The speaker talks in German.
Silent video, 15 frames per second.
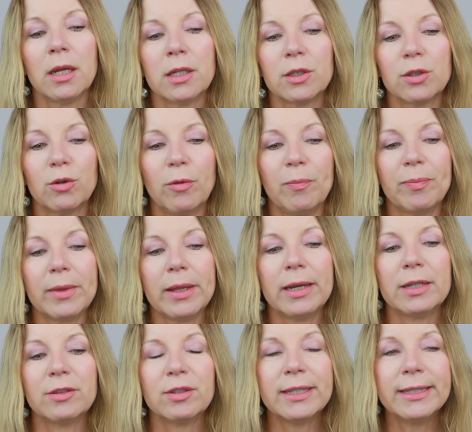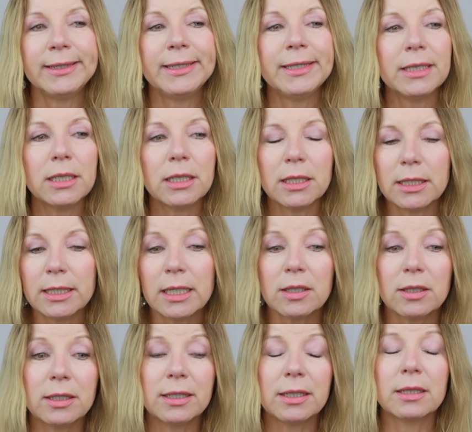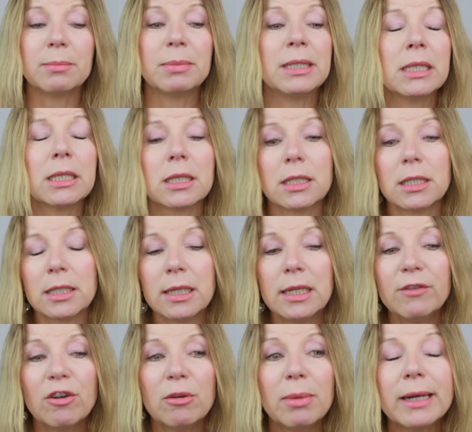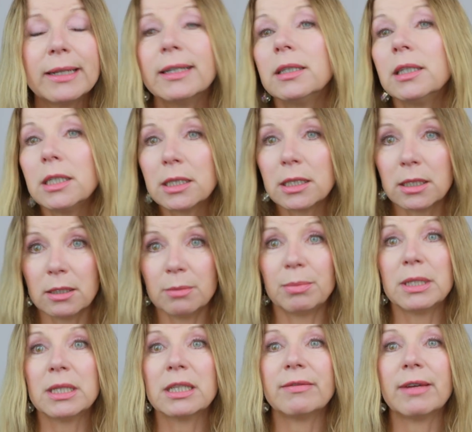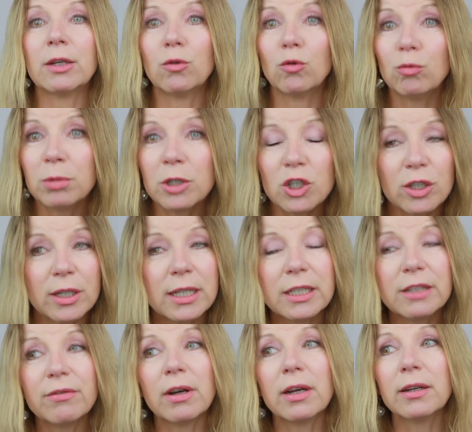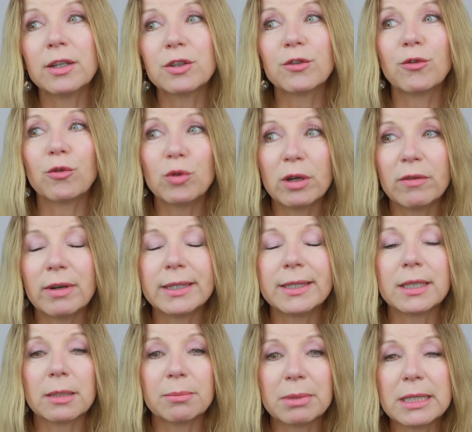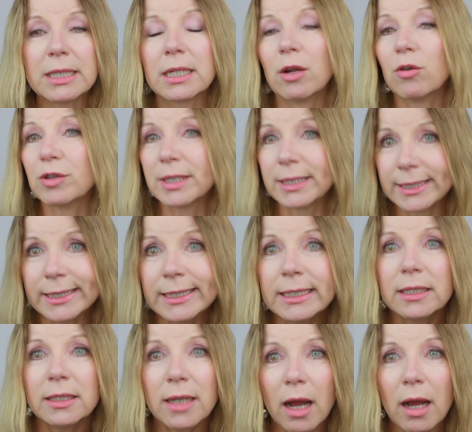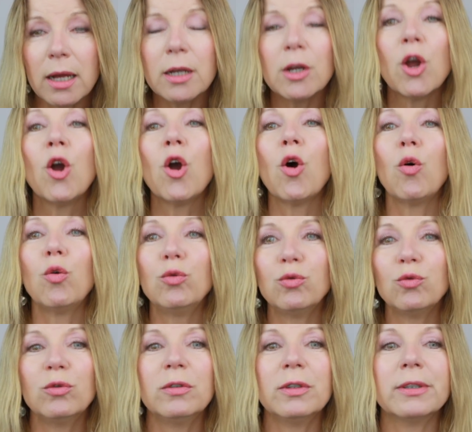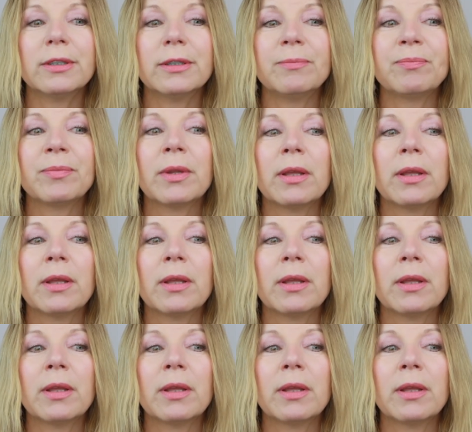So, also dann hieß es, nee, also diese Pinsel sind nicht lieferbar, dann hieß es, die Pinsel werden umgestellt. Die waren, also früher war dieser Pinsel aus Ziegenhaar und nun ähm,